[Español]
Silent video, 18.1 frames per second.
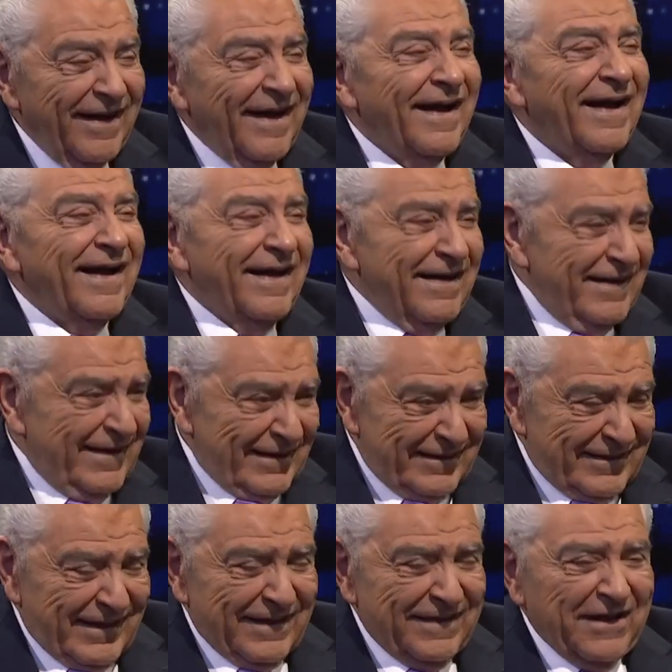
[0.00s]

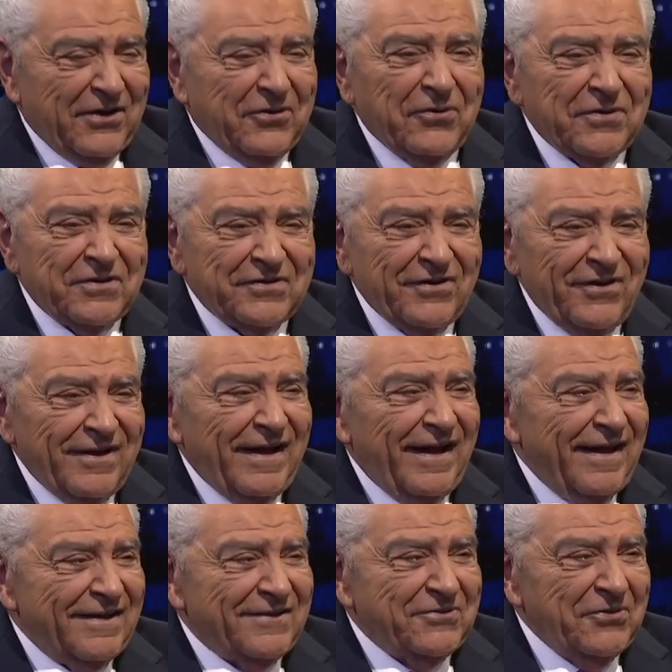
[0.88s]
El, discurso
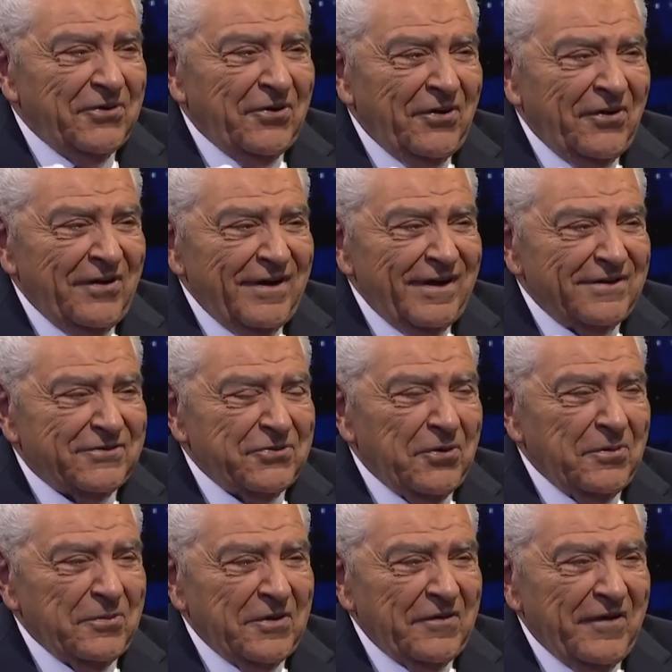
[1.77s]
estuvo
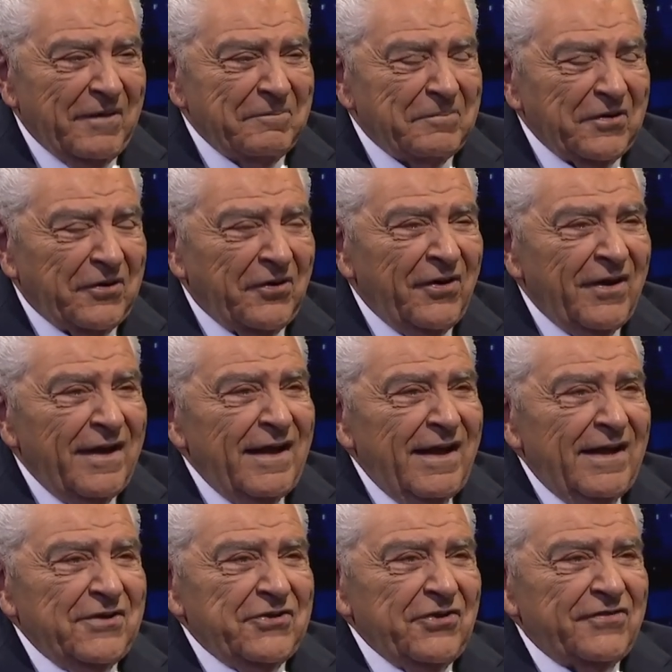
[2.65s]
estuvo muy bien, pero
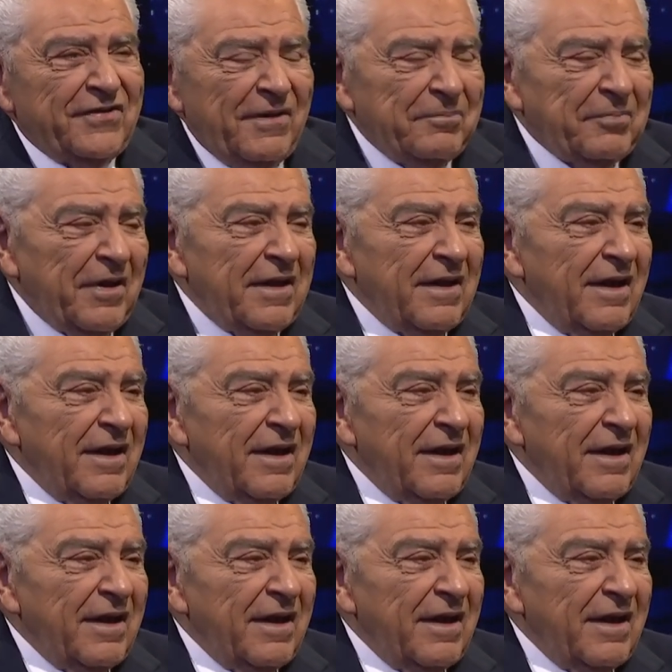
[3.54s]
no, le, gustó, no le